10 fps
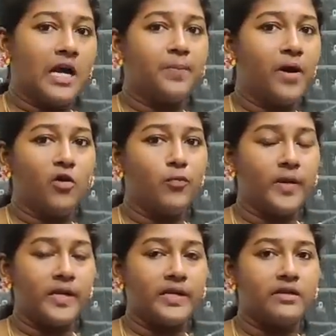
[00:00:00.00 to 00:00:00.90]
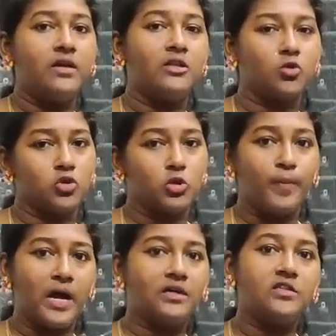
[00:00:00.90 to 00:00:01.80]
அடுப்பை ஆஃப் பண்ணிவிட்டு அது
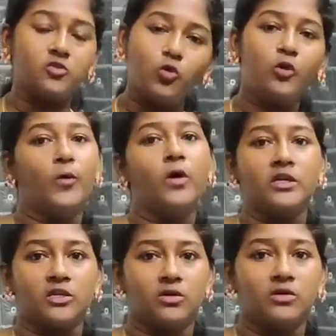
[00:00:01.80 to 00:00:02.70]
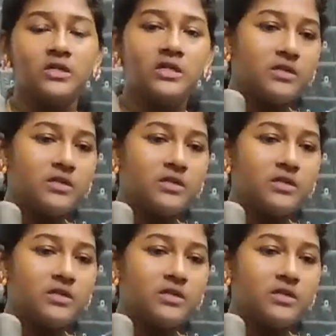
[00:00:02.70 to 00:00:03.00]
கொஞ்சம் பாதி சூடு போகட்டும்